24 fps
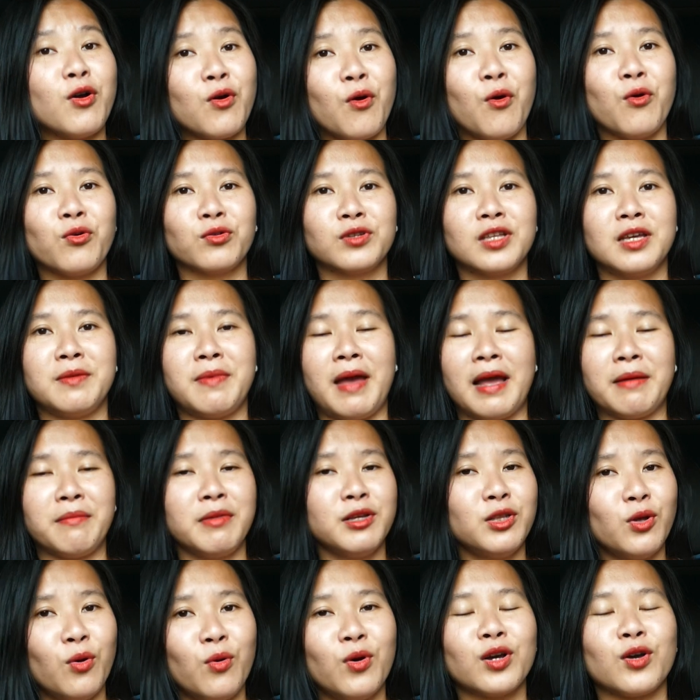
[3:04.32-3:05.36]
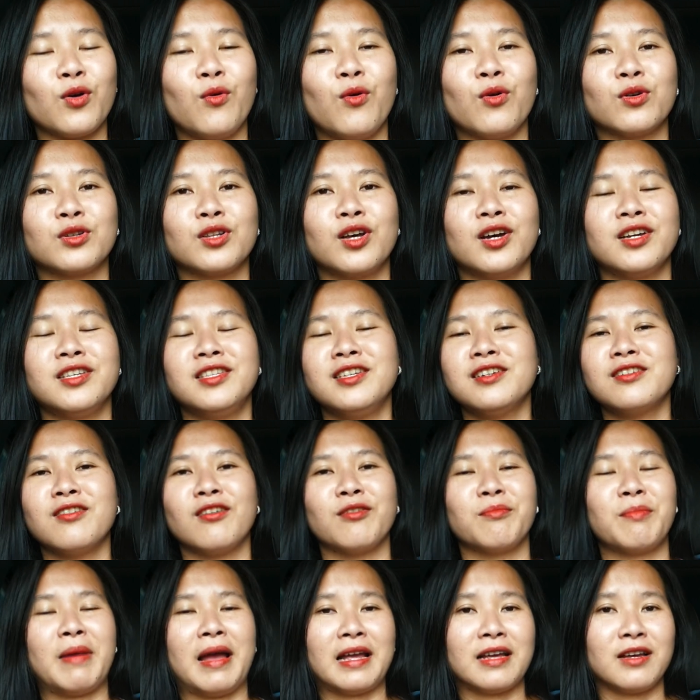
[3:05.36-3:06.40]
cuộc thì bạn mới thua cuộc thôi chứ
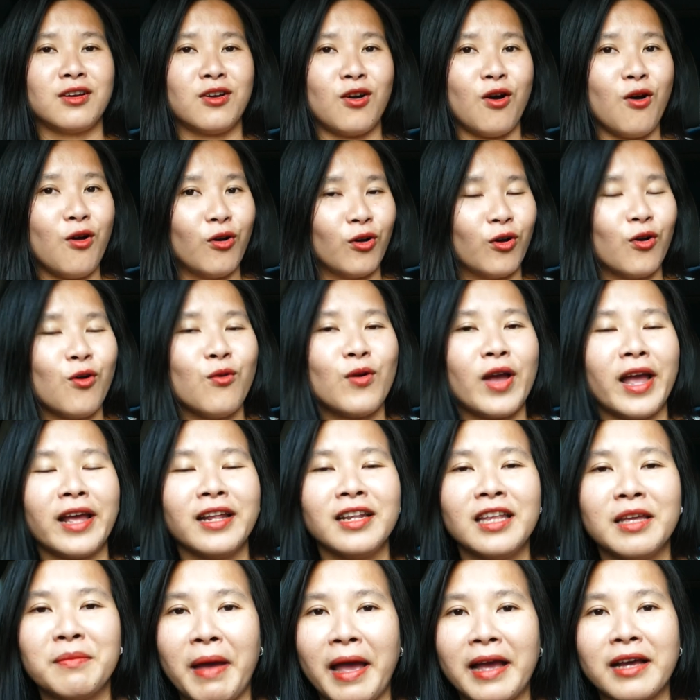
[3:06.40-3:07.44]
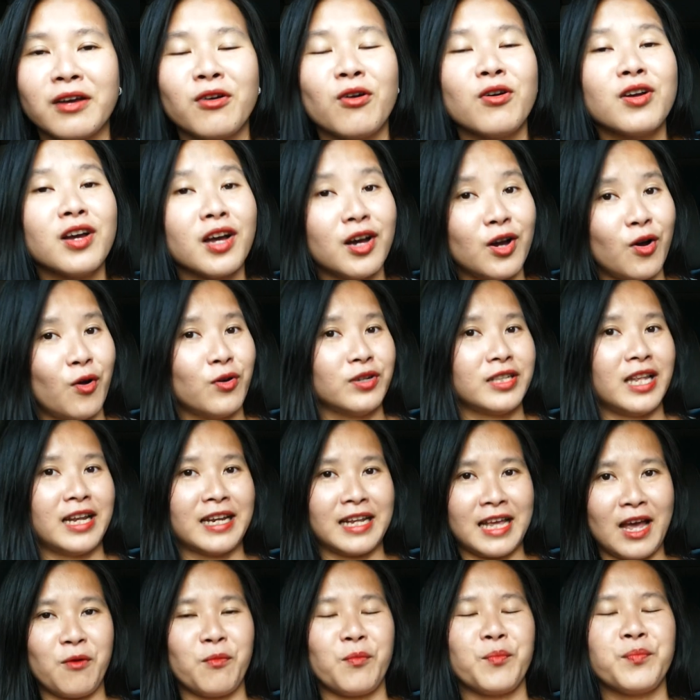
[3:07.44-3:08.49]
còn bạn còn cố gắng thì bạn có cơ hội thành
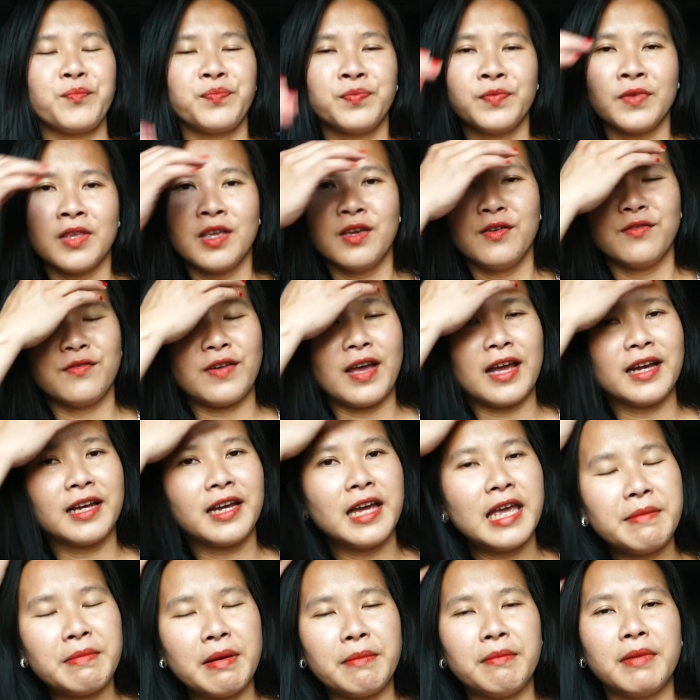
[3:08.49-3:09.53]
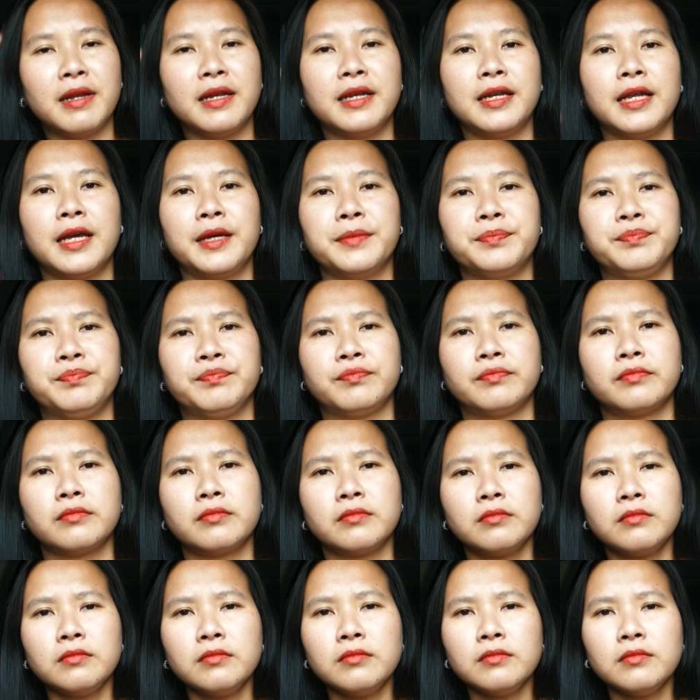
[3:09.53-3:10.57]
công và khi mà mình à,
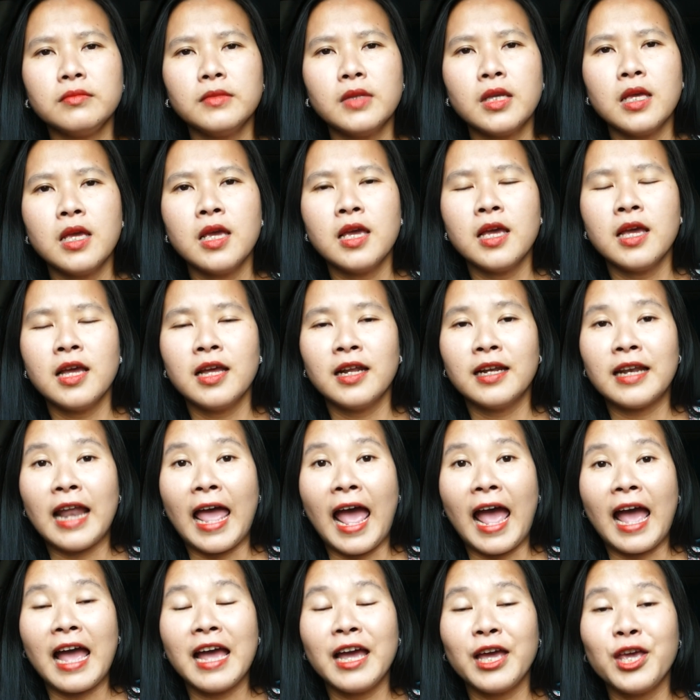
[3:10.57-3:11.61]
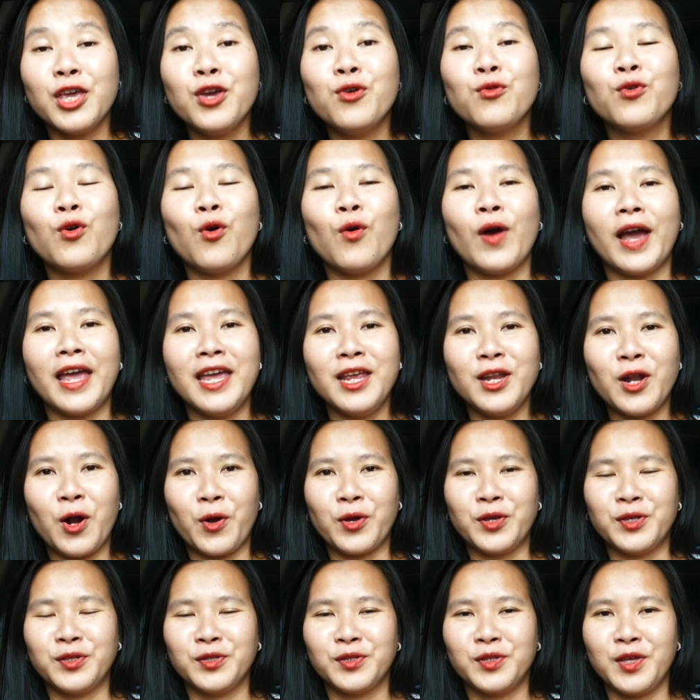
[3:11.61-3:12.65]
đã yêu cô ấy
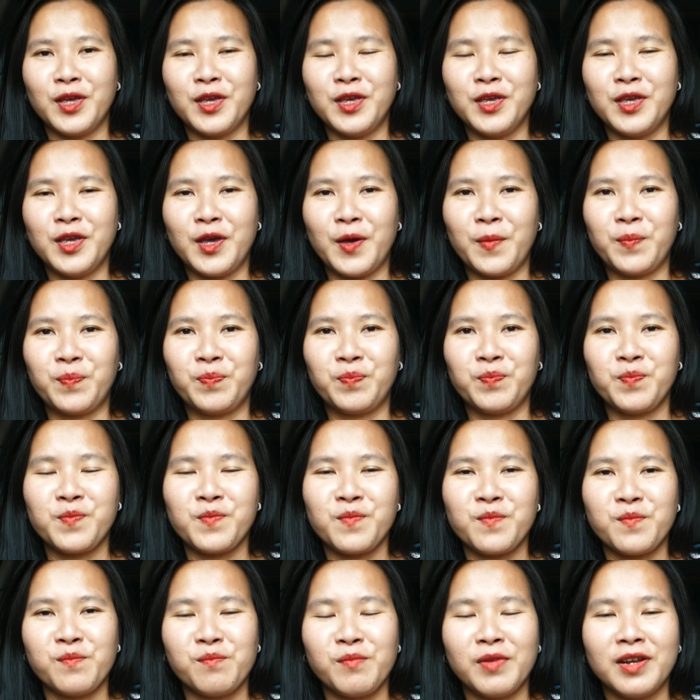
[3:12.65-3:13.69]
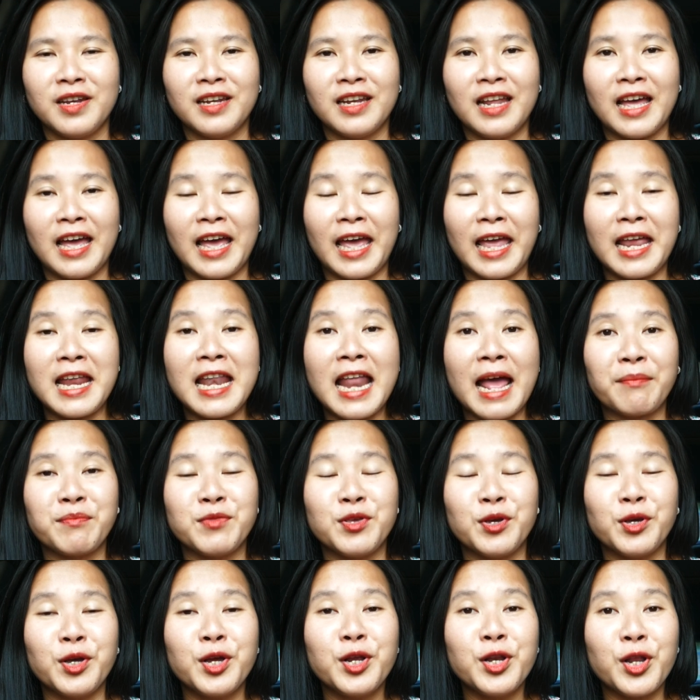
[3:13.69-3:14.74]
rồi thì à, mình à, hãy làm
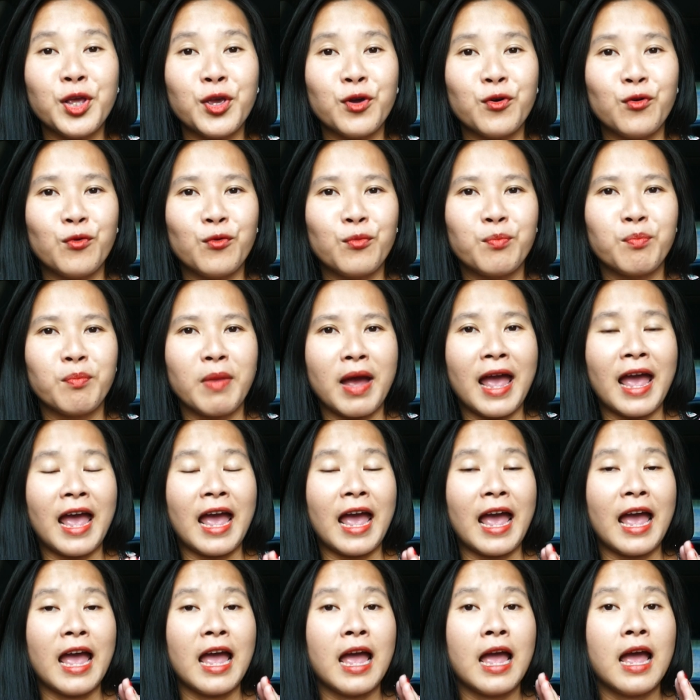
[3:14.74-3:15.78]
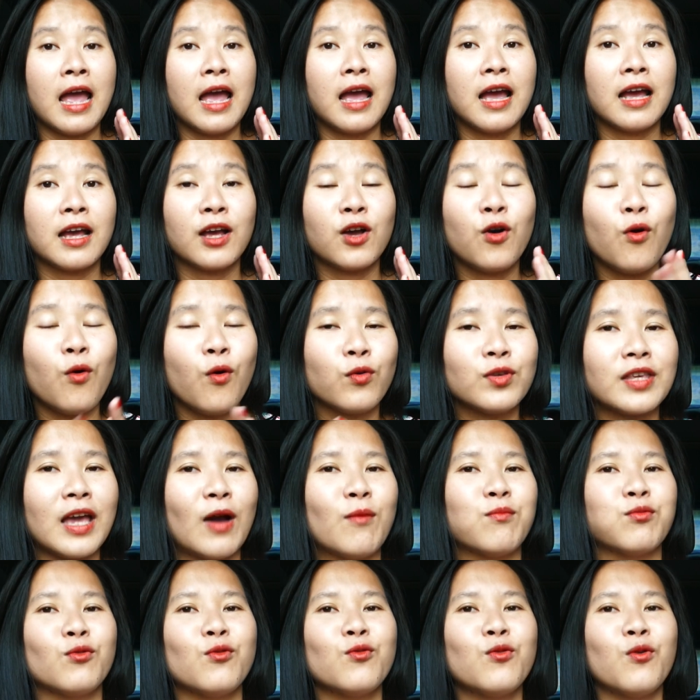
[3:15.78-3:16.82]
những cái điều mà cô
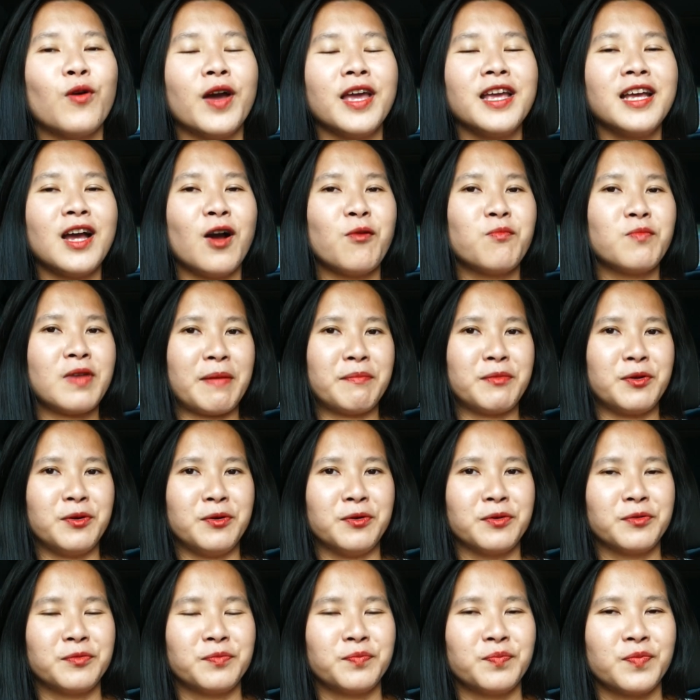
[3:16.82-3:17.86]
chồng của cô ấy không làm được